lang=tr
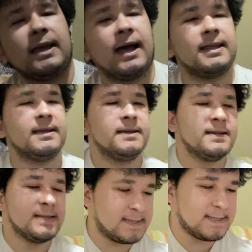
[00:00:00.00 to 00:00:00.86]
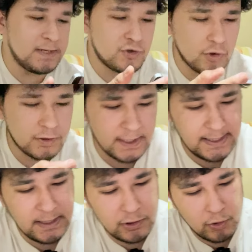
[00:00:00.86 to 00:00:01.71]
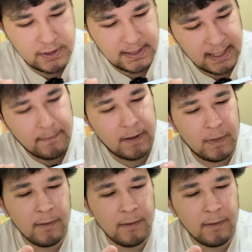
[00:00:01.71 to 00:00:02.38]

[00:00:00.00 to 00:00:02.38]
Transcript: Yani size çok da iyi gösteremem